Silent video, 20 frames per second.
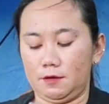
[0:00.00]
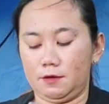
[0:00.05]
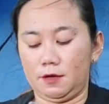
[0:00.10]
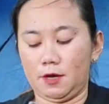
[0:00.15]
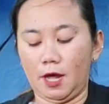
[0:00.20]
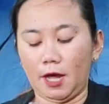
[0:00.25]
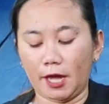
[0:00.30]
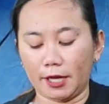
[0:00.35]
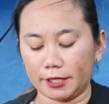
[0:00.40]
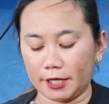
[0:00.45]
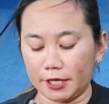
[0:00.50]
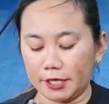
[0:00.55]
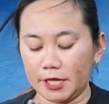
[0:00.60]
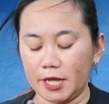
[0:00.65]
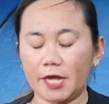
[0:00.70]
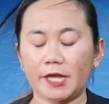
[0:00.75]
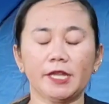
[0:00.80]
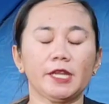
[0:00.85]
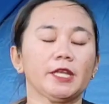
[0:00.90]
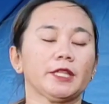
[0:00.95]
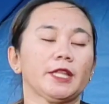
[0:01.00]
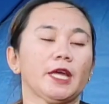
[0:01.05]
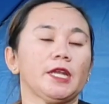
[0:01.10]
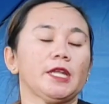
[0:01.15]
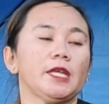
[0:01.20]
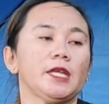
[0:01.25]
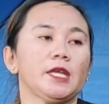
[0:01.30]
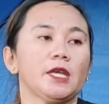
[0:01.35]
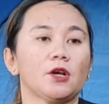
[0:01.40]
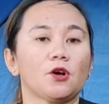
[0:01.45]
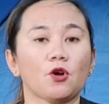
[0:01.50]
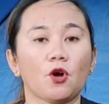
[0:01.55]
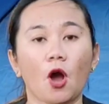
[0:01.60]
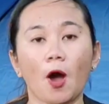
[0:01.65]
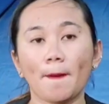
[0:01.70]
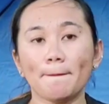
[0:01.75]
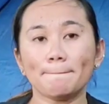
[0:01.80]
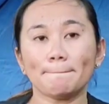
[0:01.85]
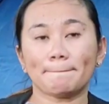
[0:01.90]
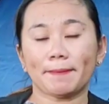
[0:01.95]
Nah karena dia ini tadi
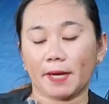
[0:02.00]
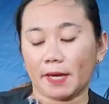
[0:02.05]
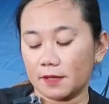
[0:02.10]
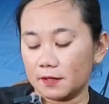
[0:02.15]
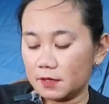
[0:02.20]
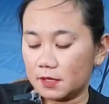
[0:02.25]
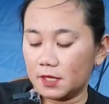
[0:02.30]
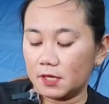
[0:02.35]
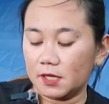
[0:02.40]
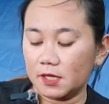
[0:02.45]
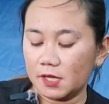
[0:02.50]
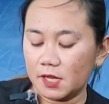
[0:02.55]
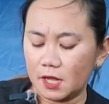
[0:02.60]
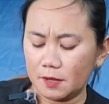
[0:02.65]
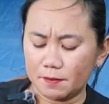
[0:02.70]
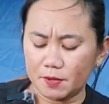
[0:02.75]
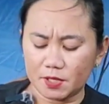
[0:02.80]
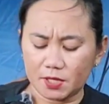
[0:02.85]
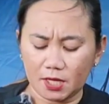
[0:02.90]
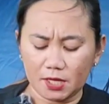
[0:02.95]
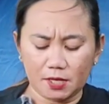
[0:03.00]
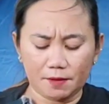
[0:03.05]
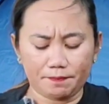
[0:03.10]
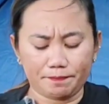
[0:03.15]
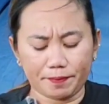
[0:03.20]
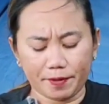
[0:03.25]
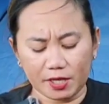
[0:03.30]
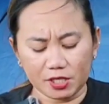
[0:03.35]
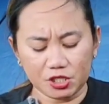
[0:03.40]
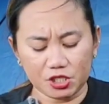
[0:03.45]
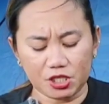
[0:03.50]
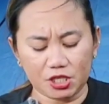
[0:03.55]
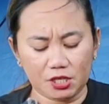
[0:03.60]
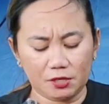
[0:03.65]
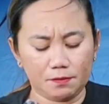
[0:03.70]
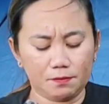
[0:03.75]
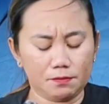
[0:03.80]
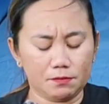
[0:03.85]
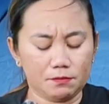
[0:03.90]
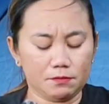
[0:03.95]
kompres jadi dia bisa dipres
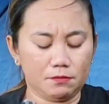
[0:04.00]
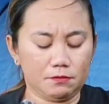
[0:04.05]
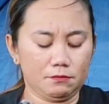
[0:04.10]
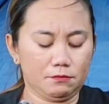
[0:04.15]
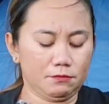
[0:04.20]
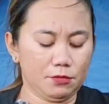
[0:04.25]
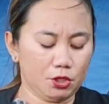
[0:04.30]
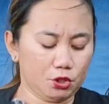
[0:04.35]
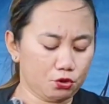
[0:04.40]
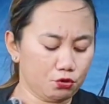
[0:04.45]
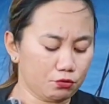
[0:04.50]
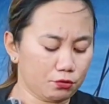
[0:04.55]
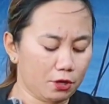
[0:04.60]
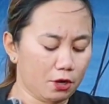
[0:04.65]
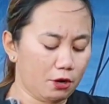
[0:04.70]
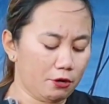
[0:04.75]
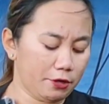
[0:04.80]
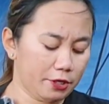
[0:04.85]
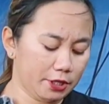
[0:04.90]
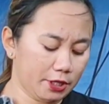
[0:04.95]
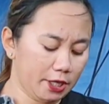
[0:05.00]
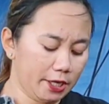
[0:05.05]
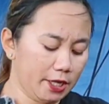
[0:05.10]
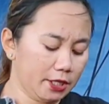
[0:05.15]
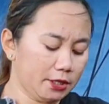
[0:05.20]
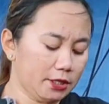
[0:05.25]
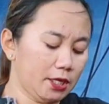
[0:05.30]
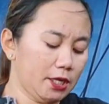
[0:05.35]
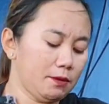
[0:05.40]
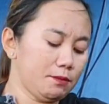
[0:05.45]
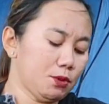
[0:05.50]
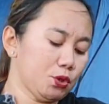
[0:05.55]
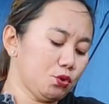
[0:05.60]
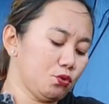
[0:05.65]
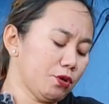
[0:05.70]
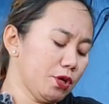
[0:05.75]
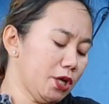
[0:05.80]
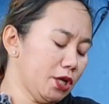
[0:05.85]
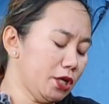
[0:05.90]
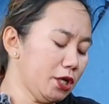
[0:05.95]
jadi bentuk kalau kita lihat dari
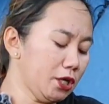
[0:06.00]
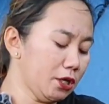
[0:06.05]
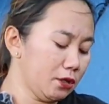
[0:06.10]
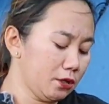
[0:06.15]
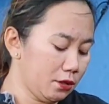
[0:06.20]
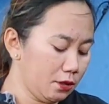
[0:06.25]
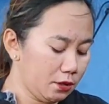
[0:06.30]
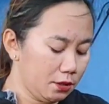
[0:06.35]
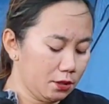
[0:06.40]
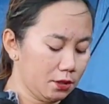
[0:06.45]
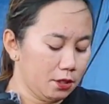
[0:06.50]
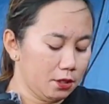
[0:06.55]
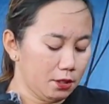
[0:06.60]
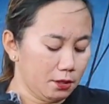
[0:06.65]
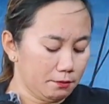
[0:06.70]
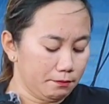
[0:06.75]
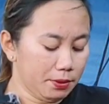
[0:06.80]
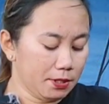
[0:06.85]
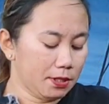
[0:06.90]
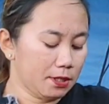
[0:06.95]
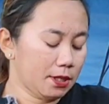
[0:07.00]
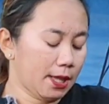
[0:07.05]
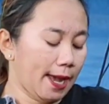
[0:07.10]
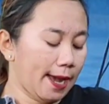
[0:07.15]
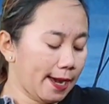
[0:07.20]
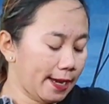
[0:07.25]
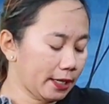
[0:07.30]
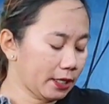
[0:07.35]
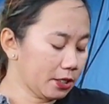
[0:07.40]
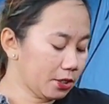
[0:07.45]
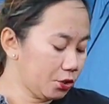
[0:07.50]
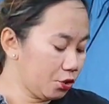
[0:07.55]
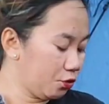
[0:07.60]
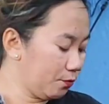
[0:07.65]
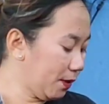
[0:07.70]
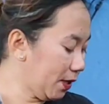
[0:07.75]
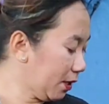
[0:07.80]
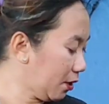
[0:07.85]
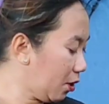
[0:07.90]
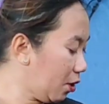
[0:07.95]
bentuknya ini besar
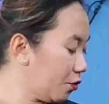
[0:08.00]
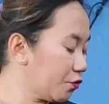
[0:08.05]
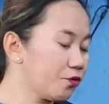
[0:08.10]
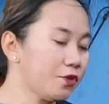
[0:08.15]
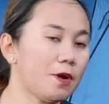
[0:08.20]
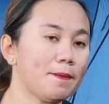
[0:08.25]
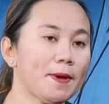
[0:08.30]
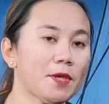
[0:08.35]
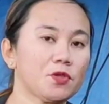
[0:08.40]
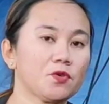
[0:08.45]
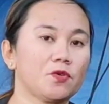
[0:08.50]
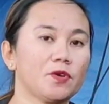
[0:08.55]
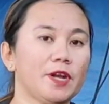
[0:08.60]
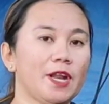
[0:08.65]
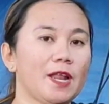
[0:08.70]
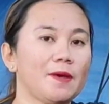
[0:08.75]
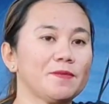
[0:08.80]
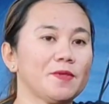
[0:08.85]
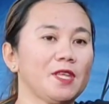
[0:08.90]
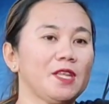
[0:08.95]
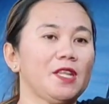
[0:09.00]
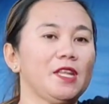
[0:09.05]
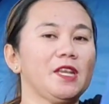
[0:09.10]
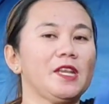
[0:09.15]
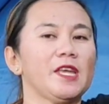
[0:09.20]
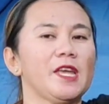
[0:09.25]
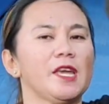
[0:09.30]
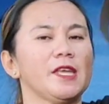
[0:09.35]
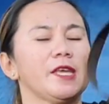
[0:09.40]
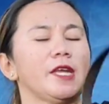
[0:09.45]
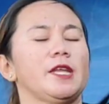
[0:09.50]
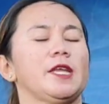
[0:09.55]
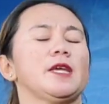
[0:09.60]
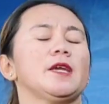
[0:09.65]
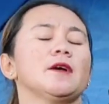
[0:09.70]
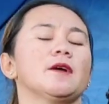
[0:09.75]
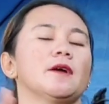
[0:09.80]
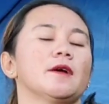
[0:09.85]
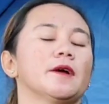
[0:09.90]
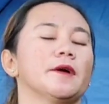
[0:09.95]
cuman kalau sudah masuk ke dalam sini dia
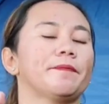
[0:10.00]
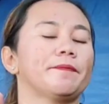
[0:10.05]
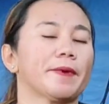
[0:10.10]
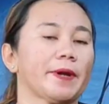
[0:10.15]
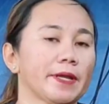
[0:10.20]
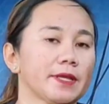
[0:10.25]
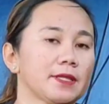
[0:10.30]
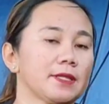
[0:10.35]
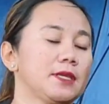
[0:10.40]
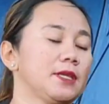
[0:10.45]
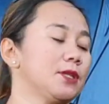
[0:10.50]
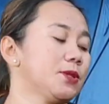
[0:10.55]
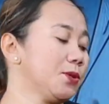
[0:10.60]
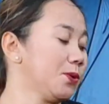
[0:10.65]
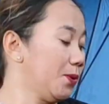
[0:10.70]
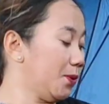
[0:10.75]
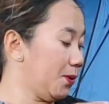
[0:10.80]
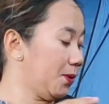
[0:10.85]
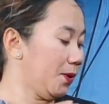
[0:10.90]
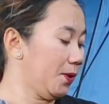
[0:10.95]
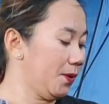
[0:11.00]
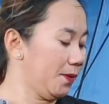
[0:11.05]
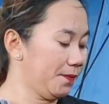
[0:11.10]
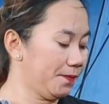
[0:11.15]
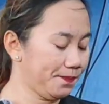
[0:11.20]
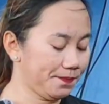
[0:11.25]
jadi ngepres gitu.